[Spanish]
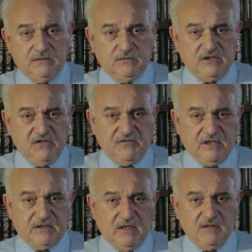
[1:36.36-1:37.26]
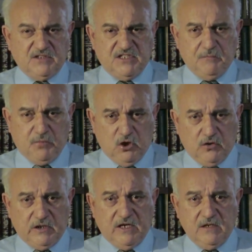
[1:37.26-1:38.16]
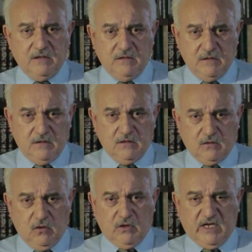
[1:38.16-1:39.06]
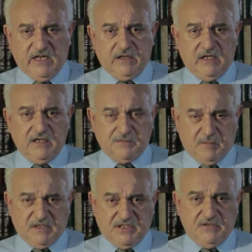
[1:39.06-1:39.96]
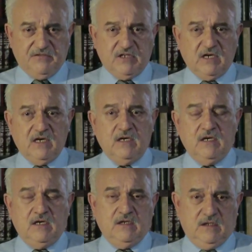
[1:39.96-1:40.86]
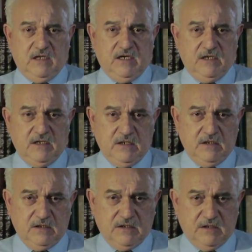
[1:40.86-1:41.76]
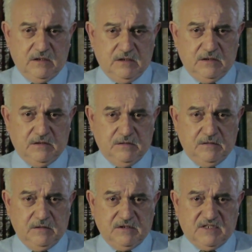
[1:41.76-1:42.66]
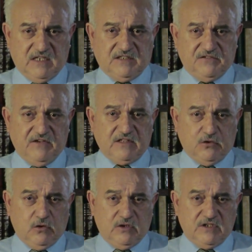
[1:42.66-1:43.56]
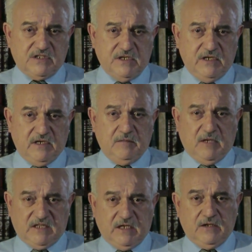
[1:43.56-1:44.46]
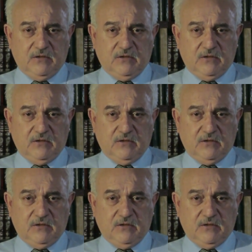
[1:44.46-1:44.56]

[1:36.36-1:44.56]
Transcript: una oferta simplona, concreta, específica de eh, satisfactores en materia